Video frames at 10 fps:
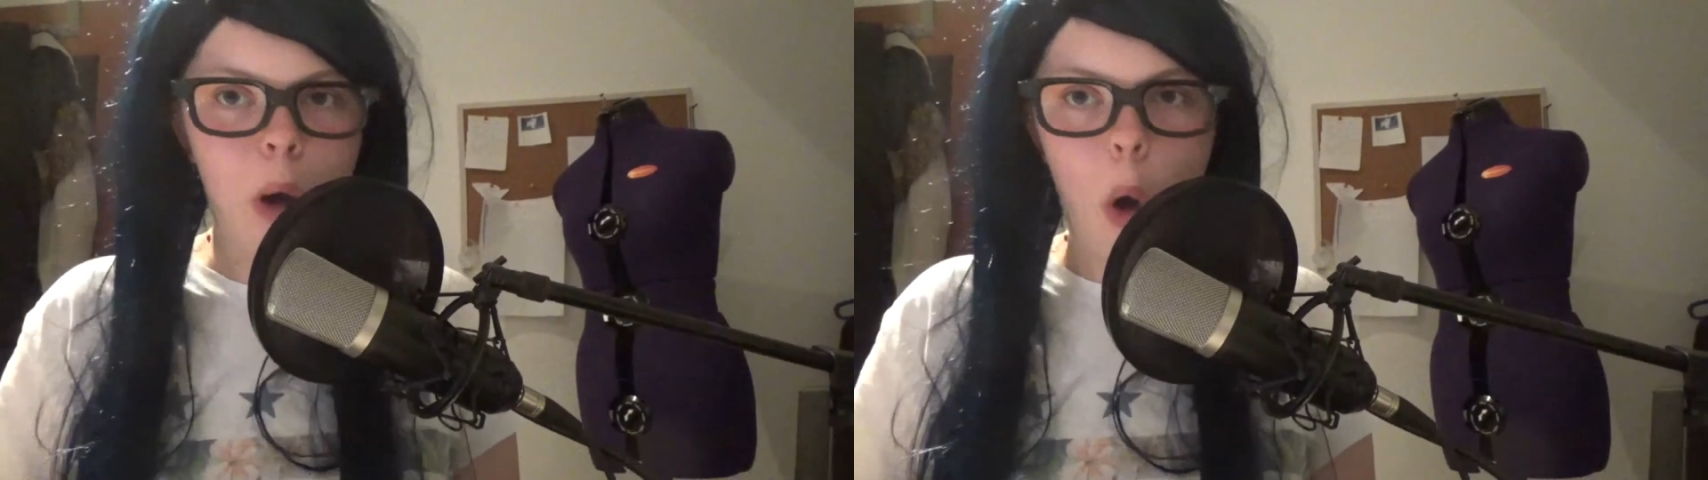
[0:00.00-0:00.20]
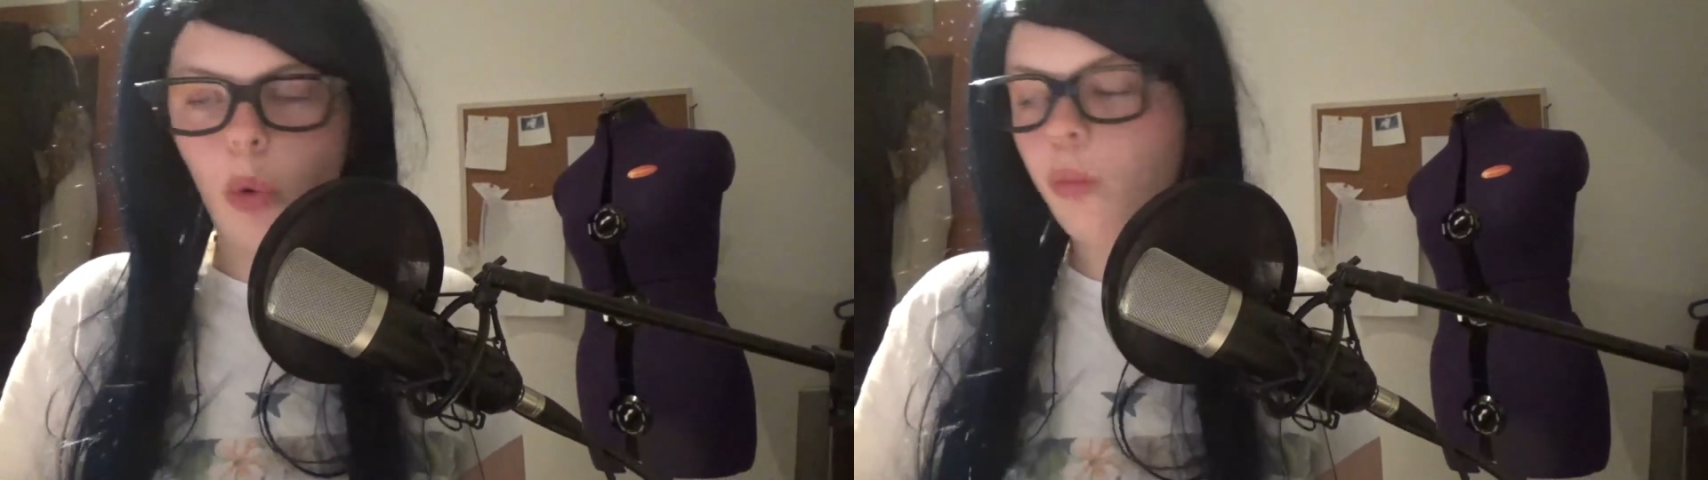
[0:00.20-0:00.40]
ich
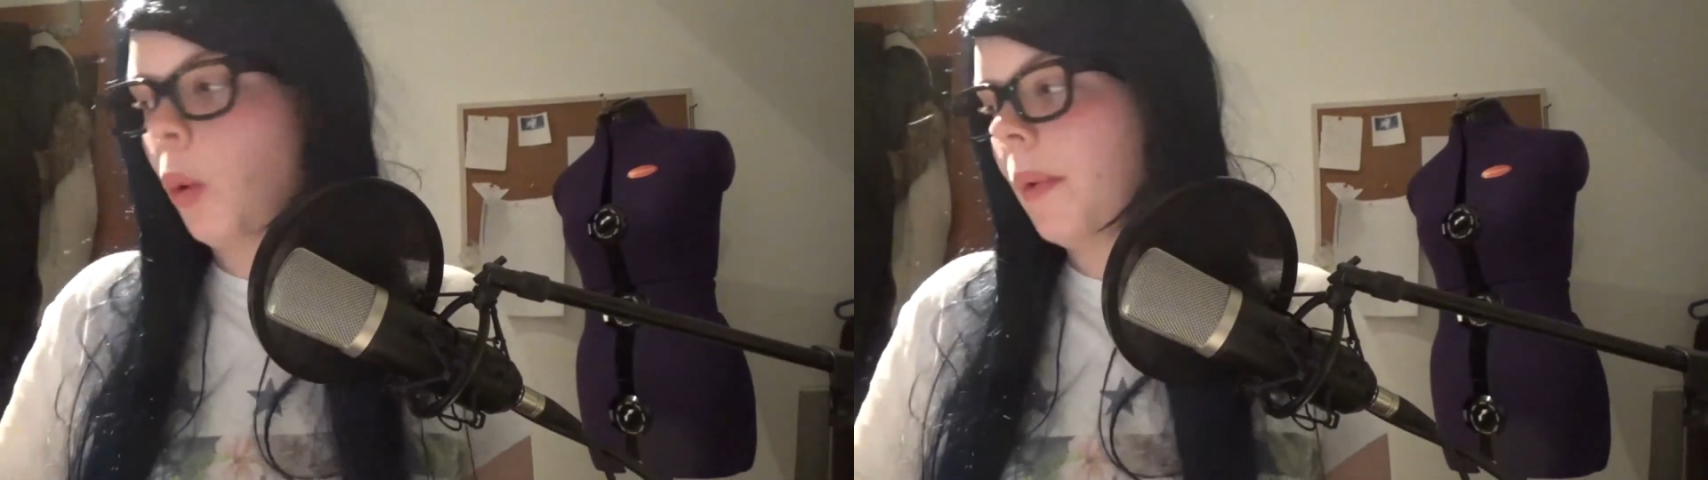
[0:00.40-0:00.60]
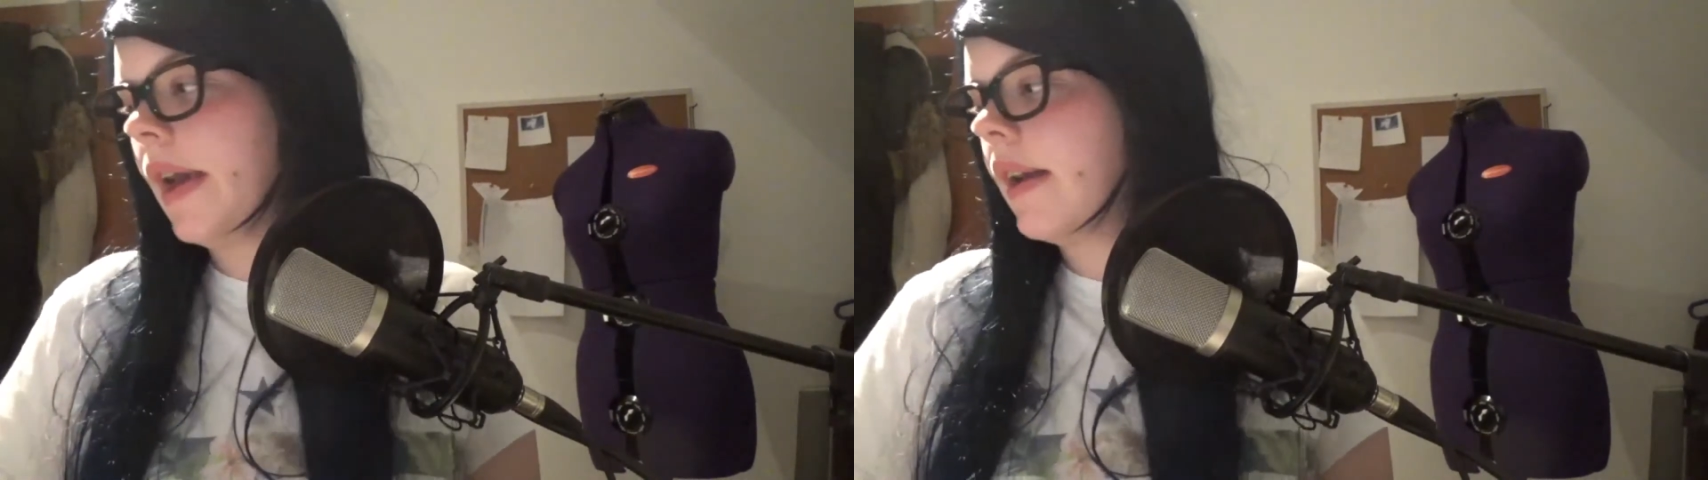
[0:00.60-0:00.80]
mal
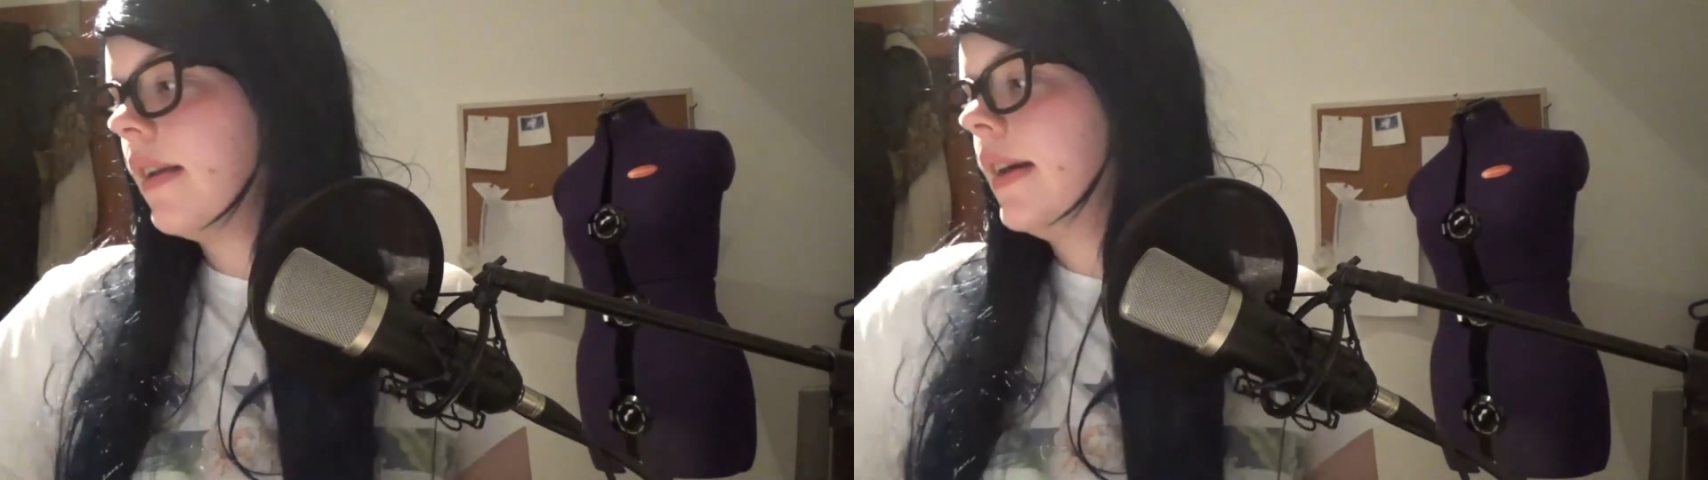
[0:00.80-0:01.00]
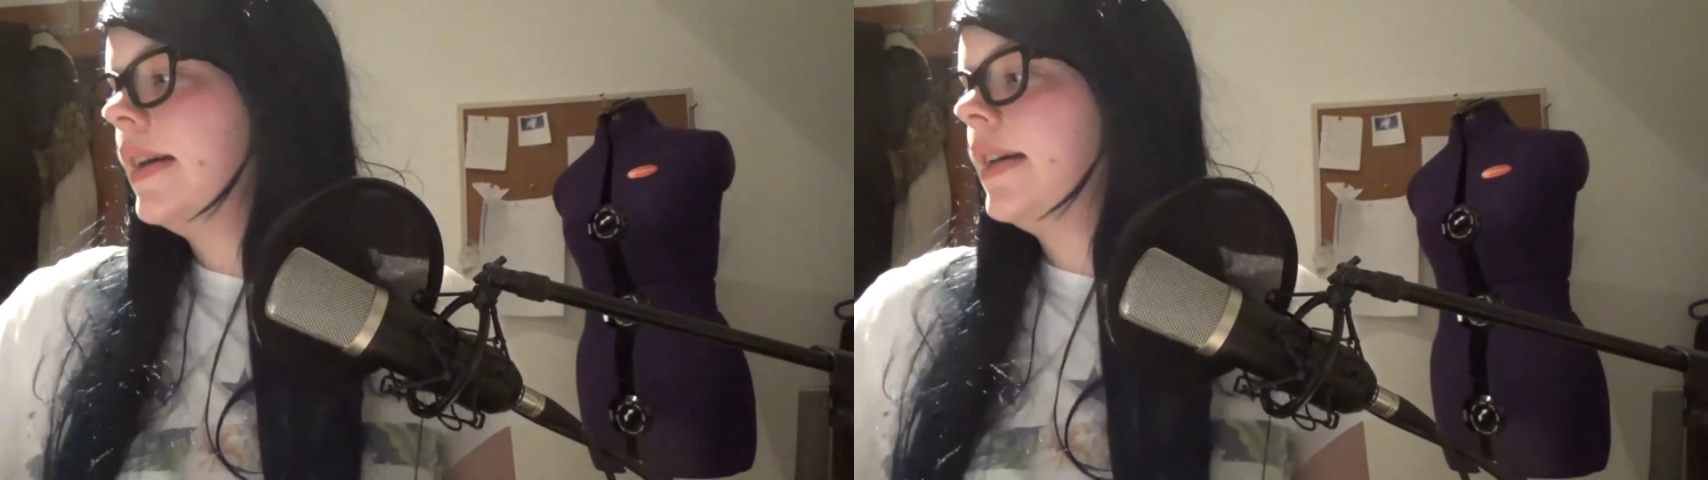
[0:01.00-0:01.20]

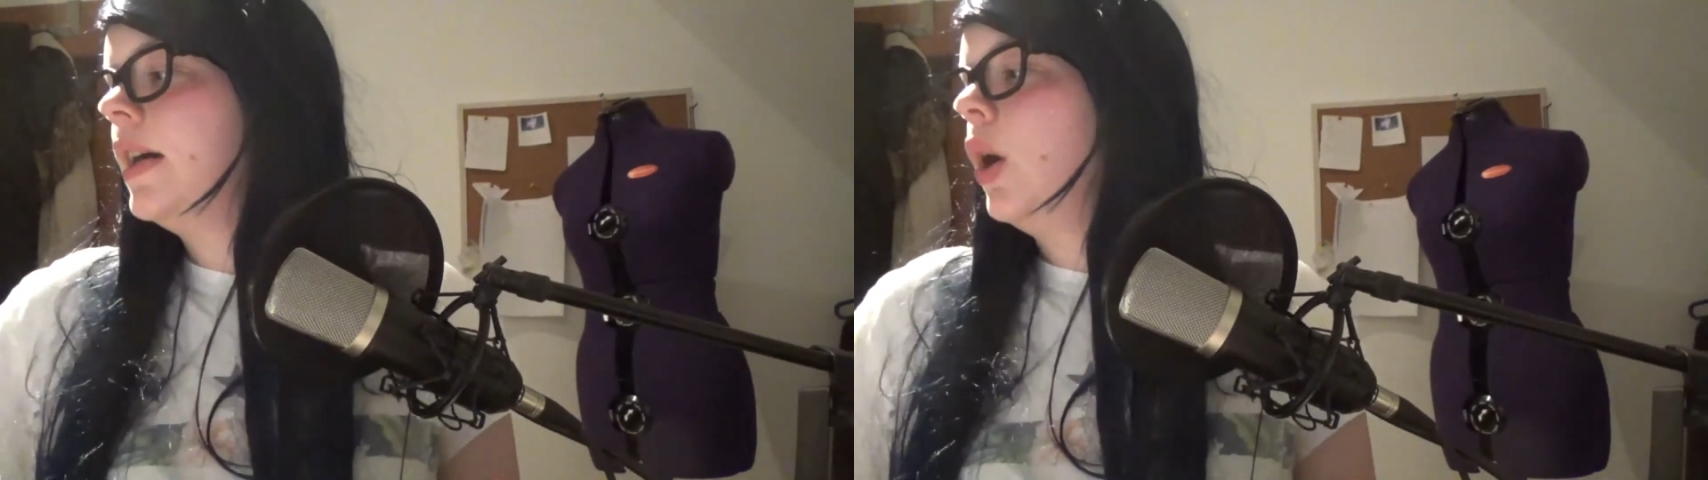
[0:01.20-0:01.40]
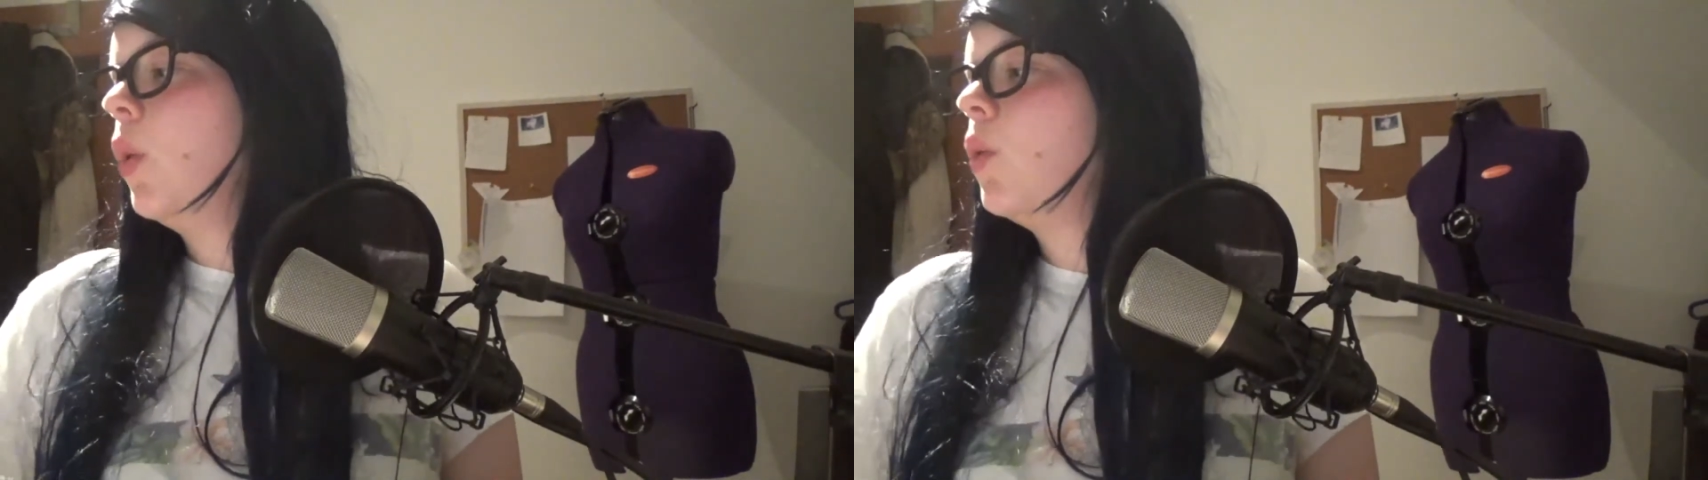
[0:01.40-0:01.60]
ausprobieren.
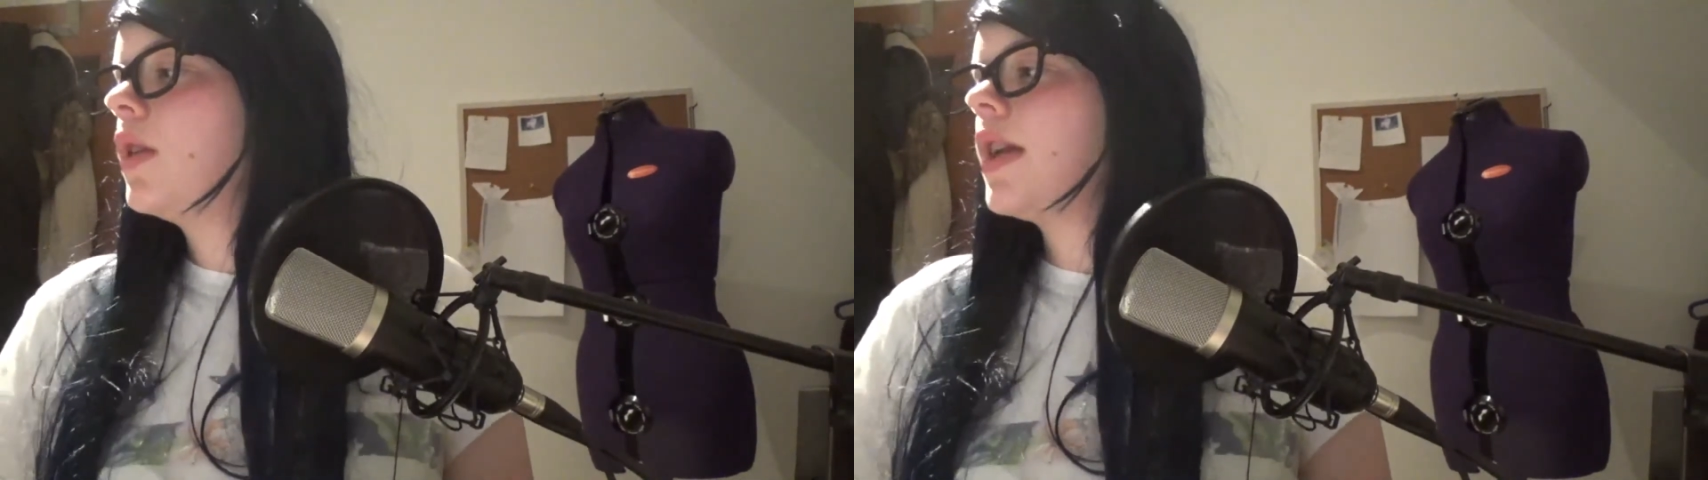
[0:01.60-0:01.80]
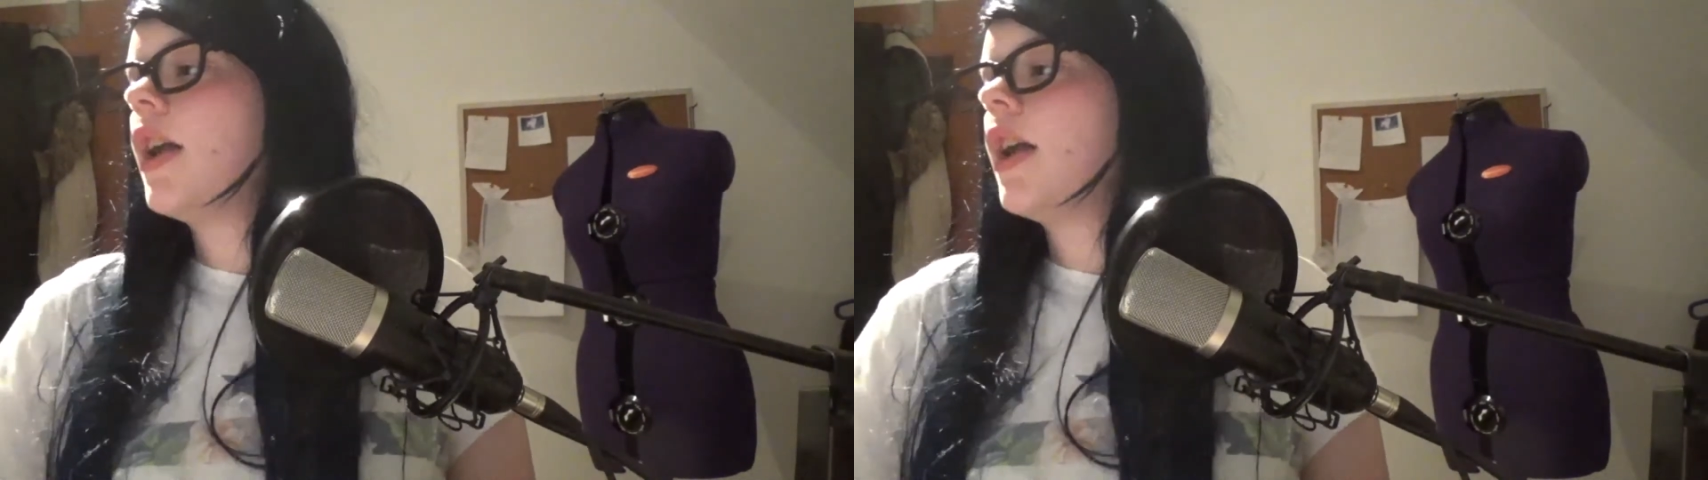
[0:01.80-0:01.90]
Und